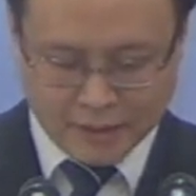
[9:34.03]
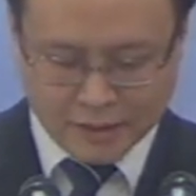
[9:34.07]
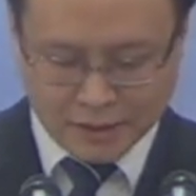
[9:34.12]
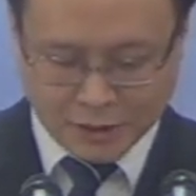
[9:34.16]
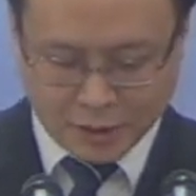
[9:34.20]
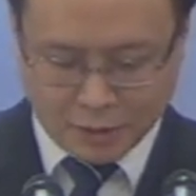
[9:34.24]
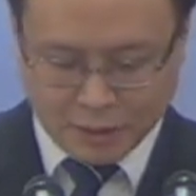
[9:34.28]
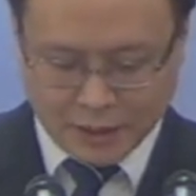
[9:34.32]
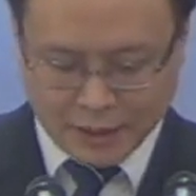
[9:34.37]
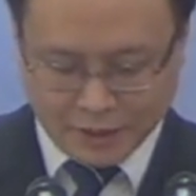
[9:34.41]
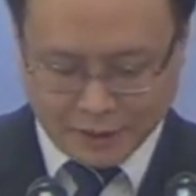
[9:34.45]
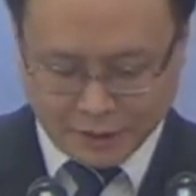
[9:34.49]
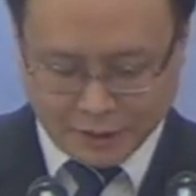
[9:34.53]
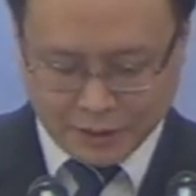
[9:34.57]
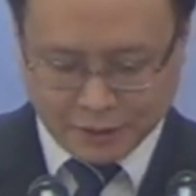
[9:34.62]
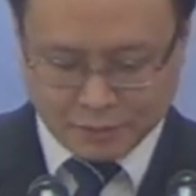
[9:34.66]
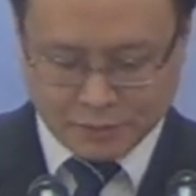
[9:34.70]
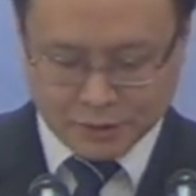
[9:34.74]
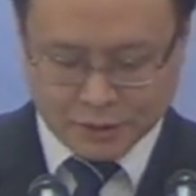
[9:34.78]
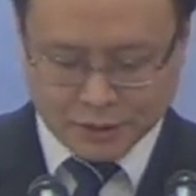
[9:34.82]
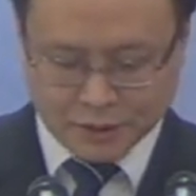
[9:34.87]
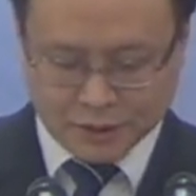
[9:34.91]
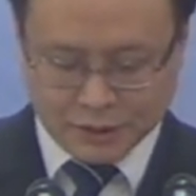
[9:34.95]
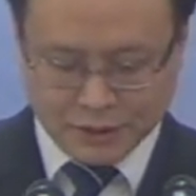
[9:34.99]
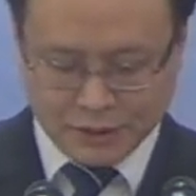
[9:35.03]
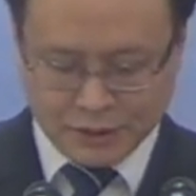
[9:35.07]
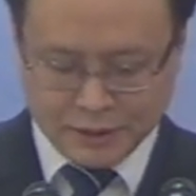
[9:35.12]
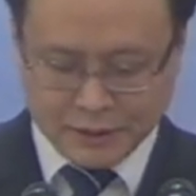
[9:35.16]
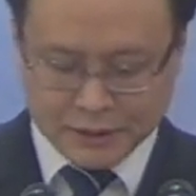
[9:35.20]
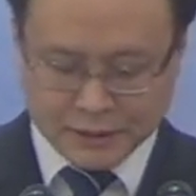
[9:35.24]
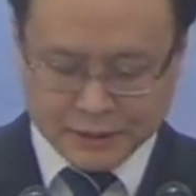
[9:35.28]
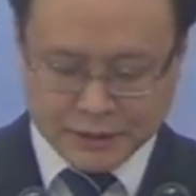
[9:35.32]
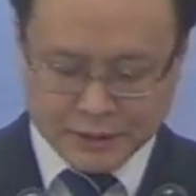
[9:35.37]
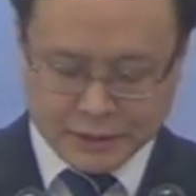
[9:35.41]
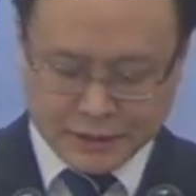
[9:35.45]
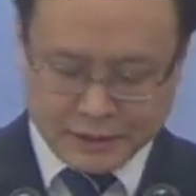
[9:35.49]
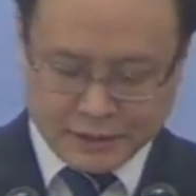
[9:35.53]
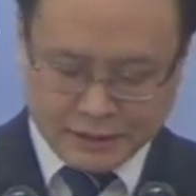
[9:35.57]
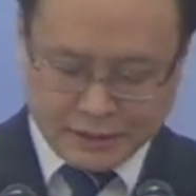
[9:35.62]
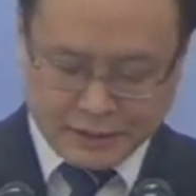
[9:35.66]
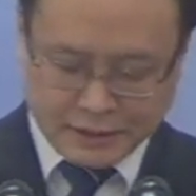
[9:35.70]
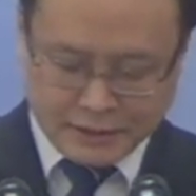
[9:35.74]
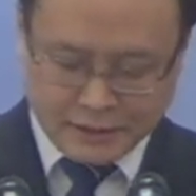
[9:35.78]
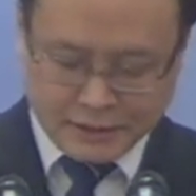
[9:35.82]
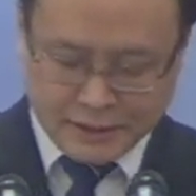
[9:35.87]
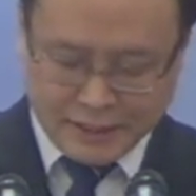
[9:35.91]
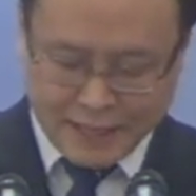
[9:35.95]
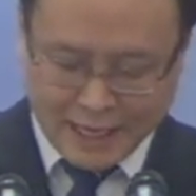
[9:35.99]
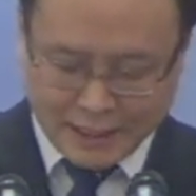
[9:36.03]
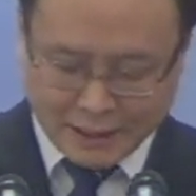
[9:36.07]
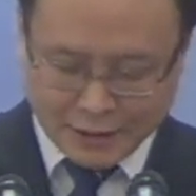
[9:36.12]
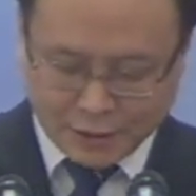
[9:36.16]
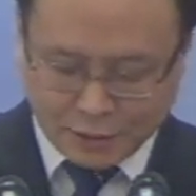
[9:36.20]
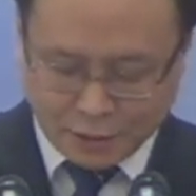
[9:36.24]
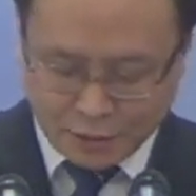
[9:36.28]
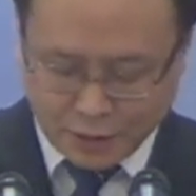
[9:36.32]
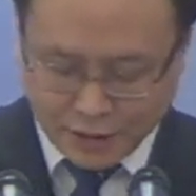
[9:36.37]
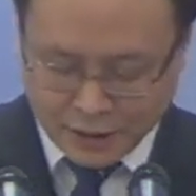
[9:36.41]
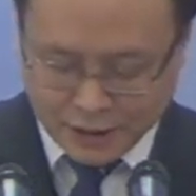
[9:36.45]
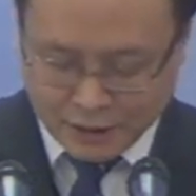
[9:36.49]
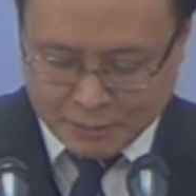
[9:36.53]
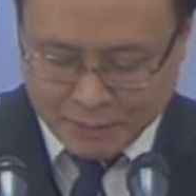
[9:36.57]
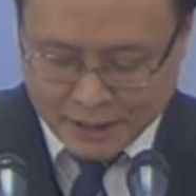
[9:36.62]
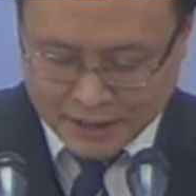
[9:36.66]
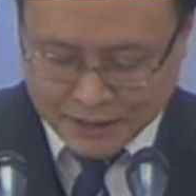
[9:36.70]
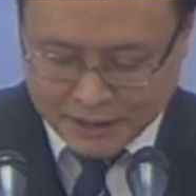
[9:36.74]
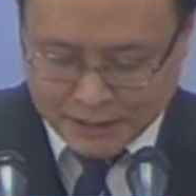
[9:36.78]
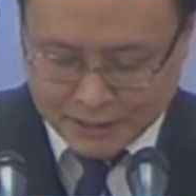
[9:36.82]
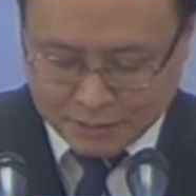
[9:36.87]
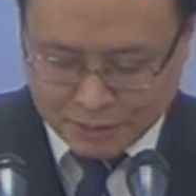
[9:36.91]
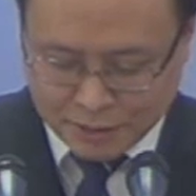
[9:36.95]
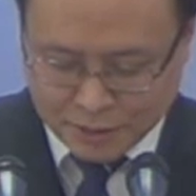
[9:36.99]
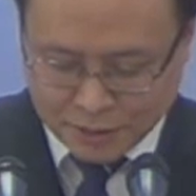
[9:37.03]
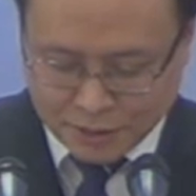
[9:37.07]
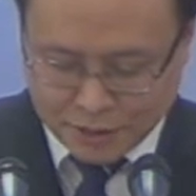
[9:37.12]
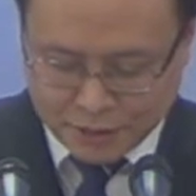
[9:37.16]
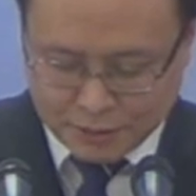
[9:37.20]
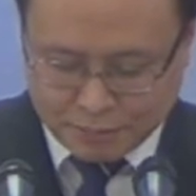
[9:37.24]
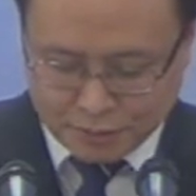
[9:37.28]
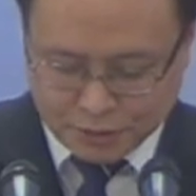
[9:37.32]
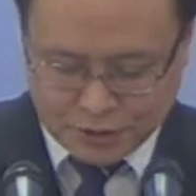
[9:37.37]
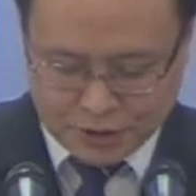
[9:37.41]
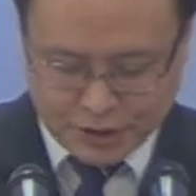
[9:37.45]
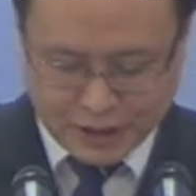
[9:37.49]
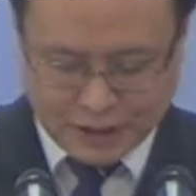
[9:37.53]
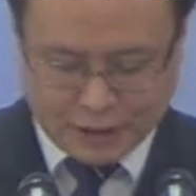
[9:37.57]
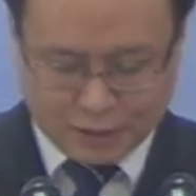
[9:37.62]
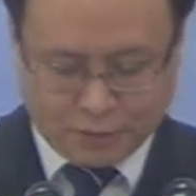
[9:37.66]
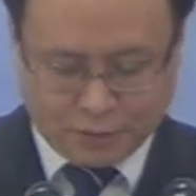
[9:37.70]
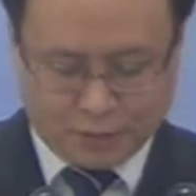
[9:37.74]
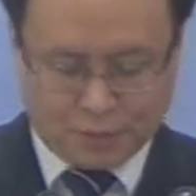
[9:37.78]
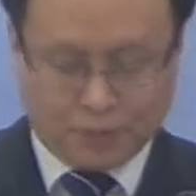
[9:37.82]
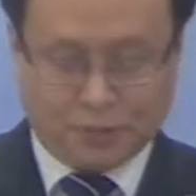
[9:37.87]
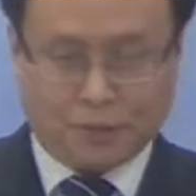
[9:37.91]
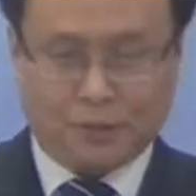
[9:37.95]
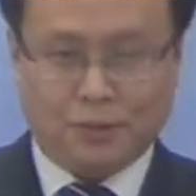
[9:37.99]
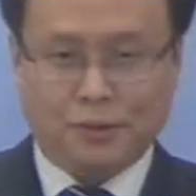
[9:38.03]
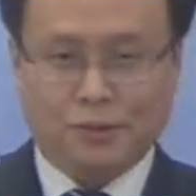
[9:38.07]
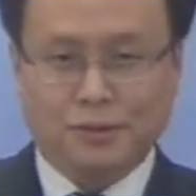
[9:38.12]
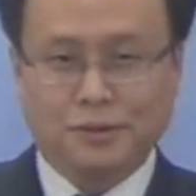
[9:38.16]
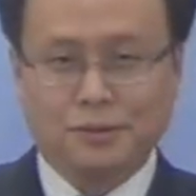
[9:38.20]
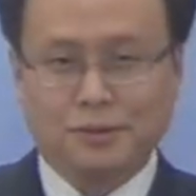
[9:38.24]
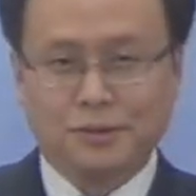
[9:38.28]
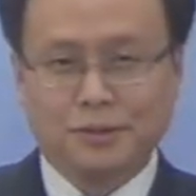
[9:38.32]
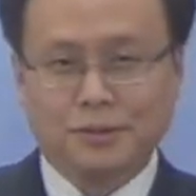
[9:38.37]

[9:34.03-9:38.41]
저와 여러분은 약속의 말씀들을 붙잡고